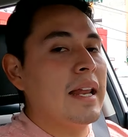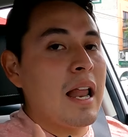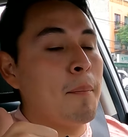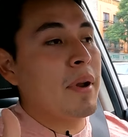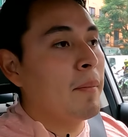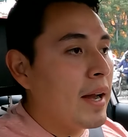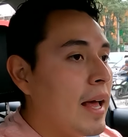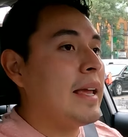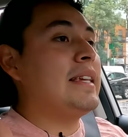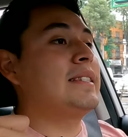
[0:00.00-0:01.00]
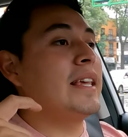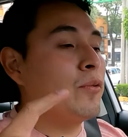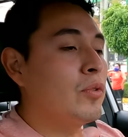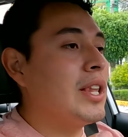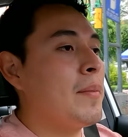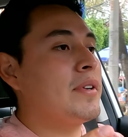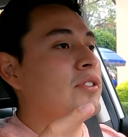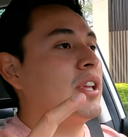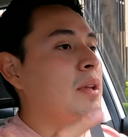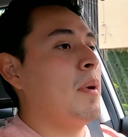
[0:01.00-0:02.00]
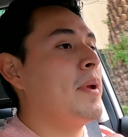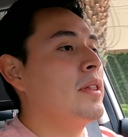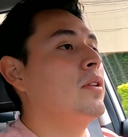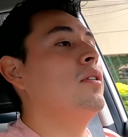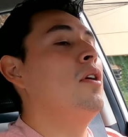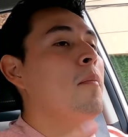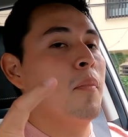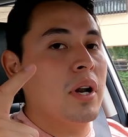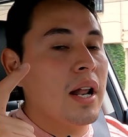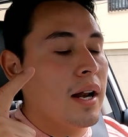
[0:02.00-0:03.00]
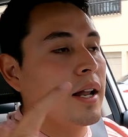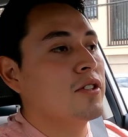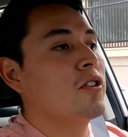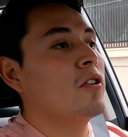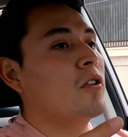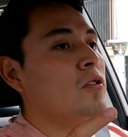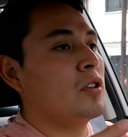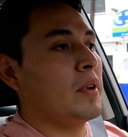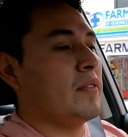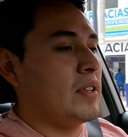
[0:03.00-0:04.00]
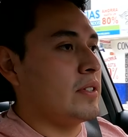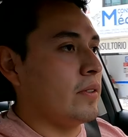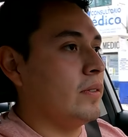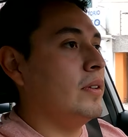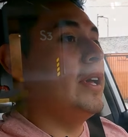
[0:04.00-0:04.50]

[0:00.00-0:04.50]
en la primera y segunda versión de equipamiento por la relación costo-beneficio.